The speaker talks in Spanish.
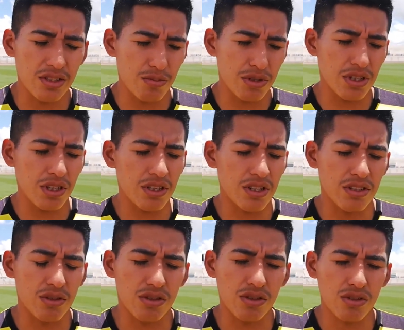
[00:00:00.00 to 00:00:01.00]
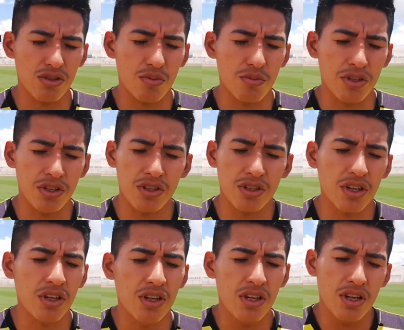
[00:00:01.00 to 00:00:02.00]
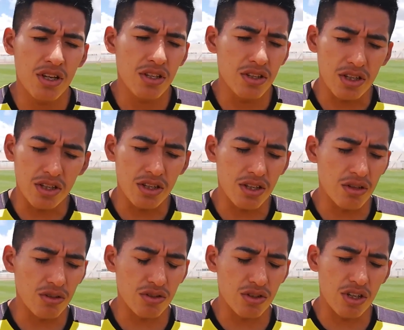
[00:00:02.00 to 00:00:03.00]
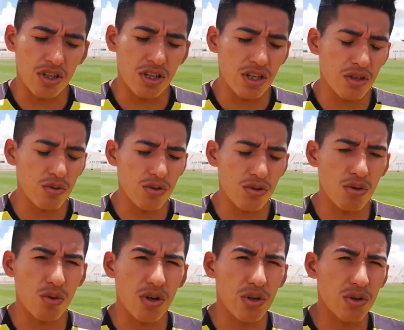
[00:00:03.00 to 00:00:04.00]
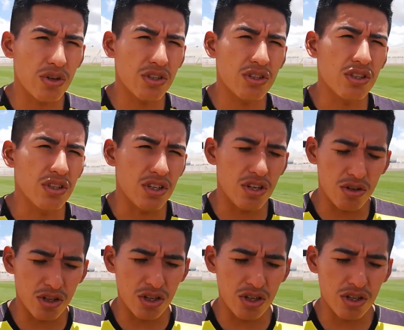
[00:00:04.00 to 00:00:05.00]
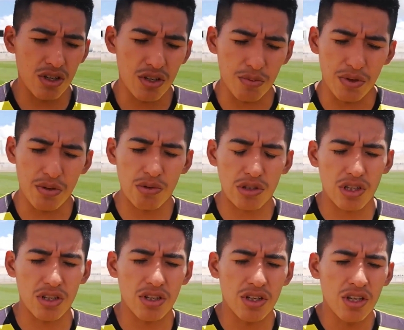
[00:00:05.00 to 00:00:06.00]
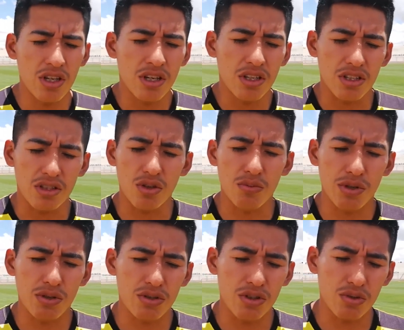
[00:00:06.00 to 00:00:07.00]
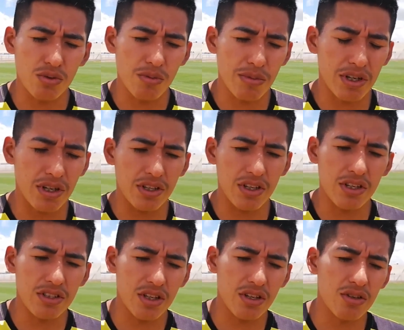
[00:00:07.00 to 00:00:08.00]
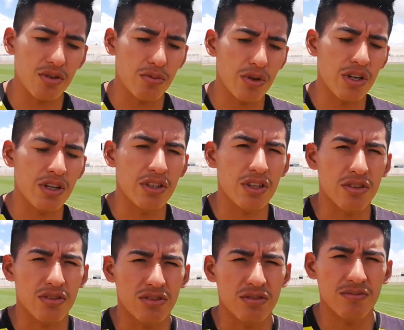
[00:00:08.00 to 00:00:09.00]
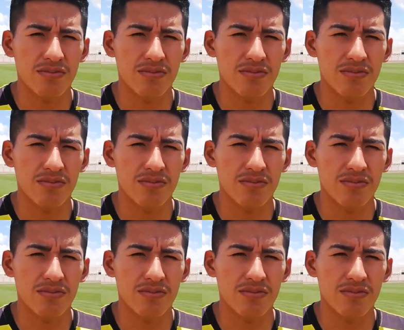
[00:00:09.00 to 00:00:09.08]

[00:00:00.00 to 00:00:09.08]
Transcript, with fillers: siempre está detrás de nosotros, pendiente de, de, cada uno de los jugadores. Creo que esperemos que, este domingo se sume más gente al estado y pueda alentarnos.